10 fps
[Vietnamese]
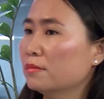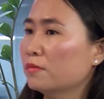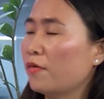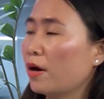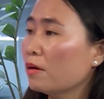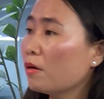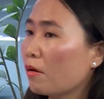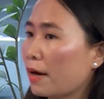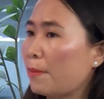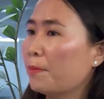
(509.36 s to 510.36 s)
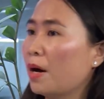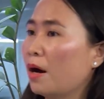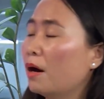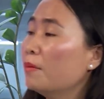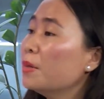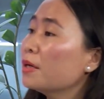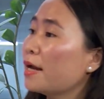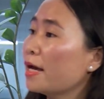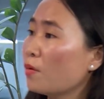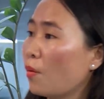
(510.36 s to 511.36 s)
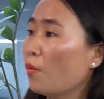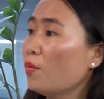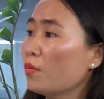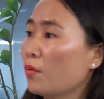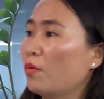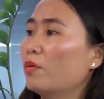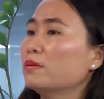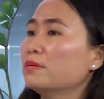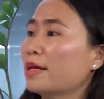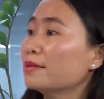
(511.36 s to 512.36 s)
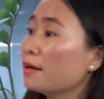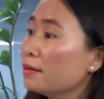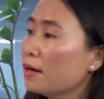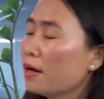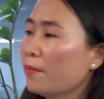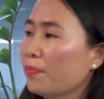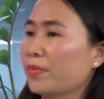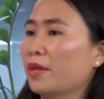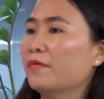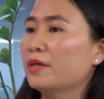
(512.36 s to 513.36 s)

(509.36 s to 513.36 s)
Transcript: vẫn còn nằm ở mức đáy cũ của tháng tư. Ừ, vì